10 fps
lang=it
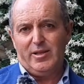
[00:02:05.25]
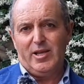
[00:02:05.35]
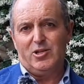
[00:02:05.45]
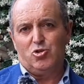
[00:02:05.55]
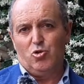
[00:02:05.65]

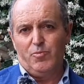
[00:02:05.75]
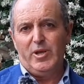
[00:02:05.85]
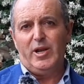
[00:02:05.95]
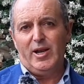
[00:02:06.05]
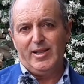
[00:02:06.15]
di
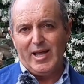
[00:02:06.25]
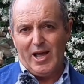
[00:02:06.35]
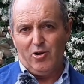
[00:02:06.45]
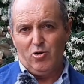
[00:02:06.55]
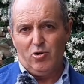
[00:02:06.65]
assorbire il
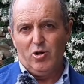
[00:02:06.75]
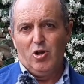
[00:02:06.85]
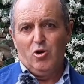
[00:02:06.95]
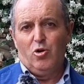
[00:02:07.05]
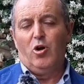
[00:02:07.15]
danno
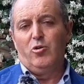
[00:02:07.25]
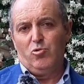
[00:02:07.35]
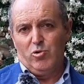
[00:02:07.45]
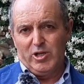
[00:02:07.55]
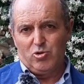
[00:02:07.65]
non
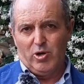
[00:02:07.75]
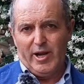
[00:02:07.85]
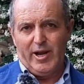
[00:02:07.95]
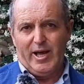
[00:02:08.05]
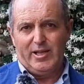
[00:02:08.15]
in una sola
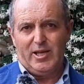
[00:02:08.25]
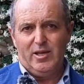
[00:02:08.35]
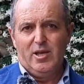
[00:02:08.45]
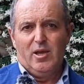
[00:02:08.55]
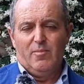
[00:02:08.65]
annata